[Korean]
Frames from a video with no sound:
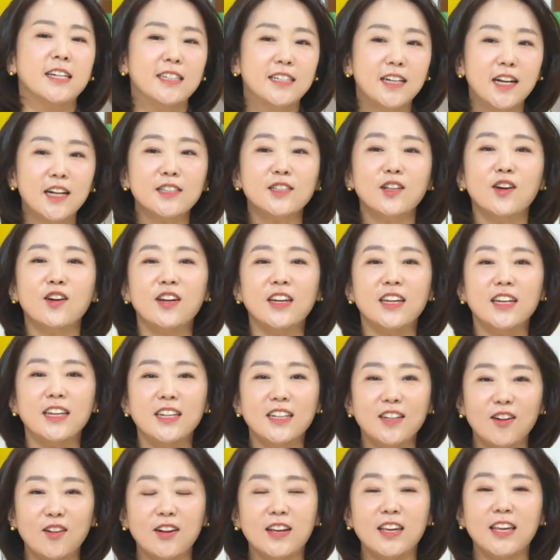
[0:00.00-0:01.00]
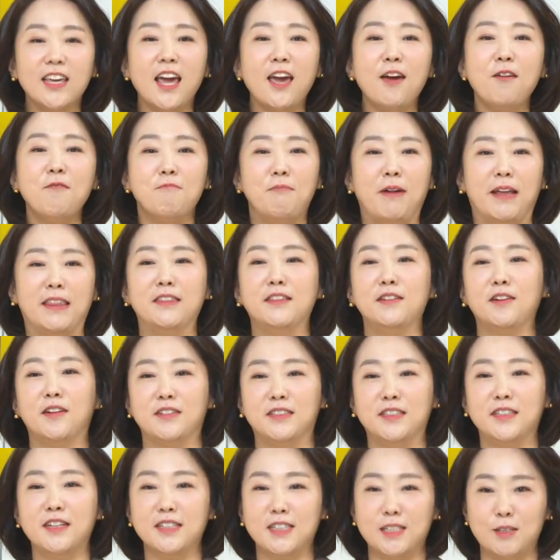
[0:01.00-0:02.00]
그래서 이렇게 만들어
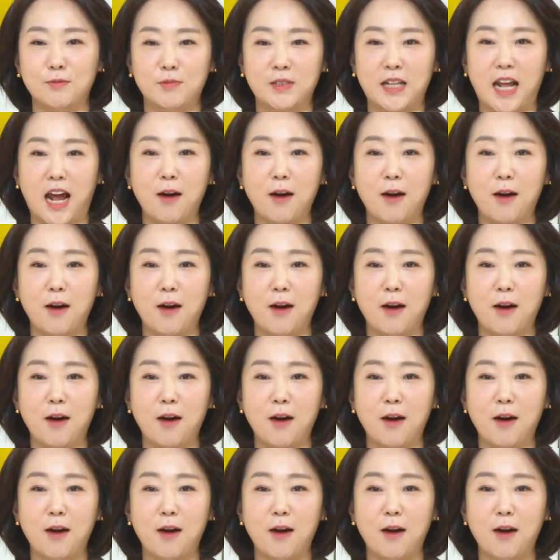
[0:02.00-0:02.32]
드렸습니다.